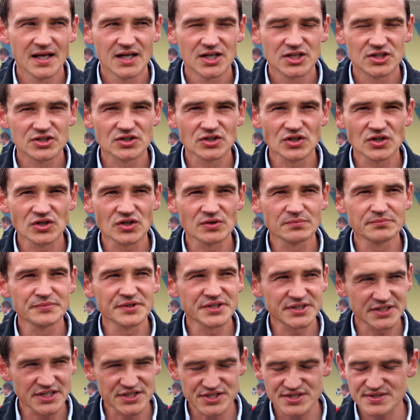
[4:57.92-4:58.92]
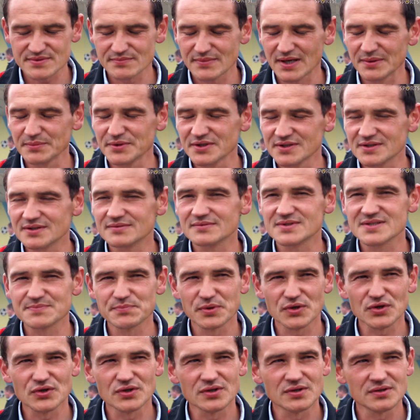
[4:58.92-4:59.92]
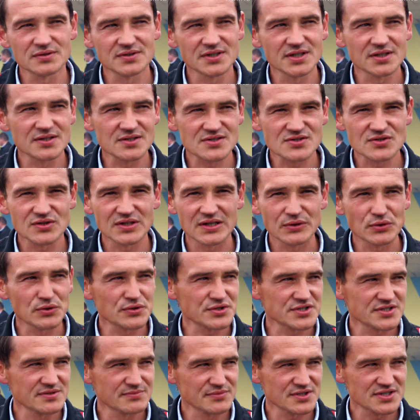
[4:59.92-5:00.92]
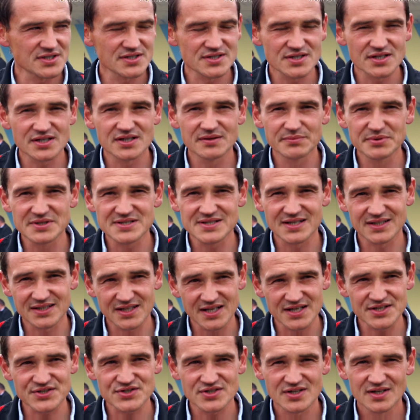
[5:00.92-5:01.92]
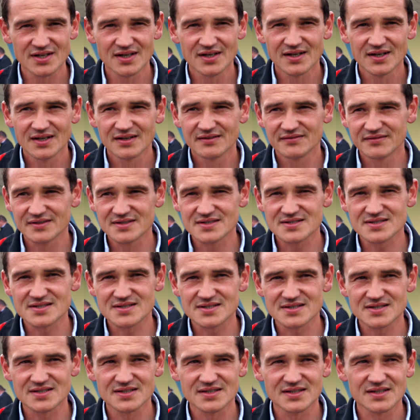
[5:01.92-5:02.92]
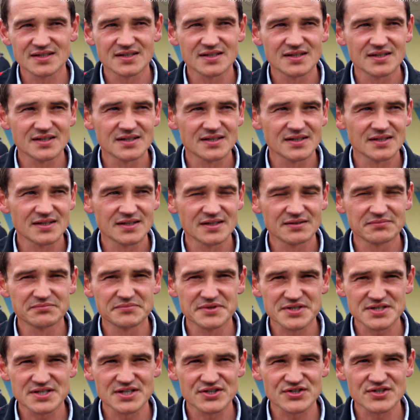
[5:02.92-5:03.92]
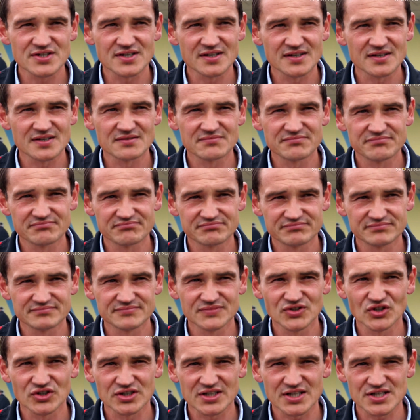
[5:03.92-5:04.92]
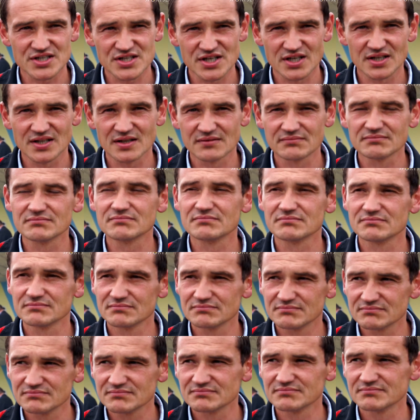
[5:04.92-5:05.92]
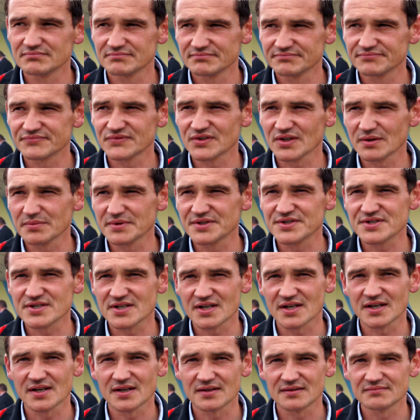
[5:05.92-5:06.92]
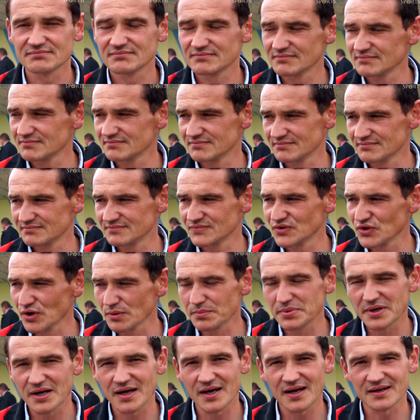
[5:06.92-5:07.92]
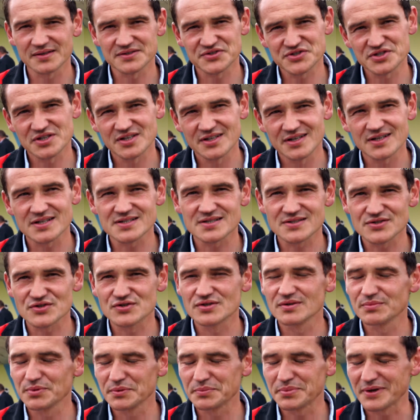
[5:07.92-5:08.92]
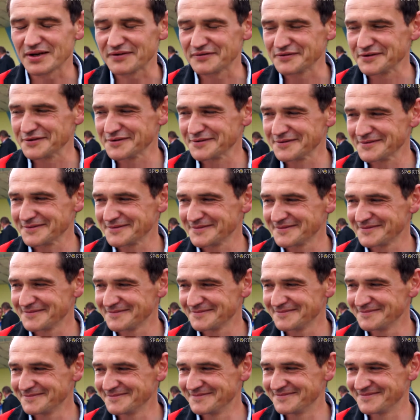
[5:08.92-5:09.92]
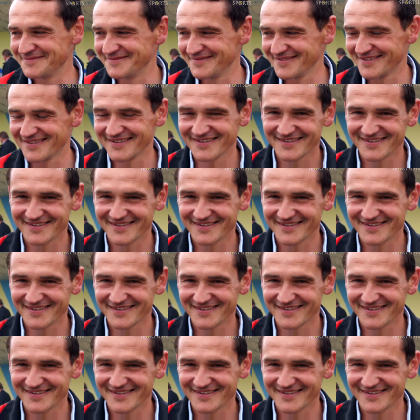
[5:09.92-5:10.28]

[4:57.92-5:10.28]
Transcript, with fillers: No, my też mamy sporo niedoskonałości, myślę, że kibice też, więc yy, myślę, że nota 7 to będzie dobra, czyli jest coś do poprawy. Dziękuję bardzo.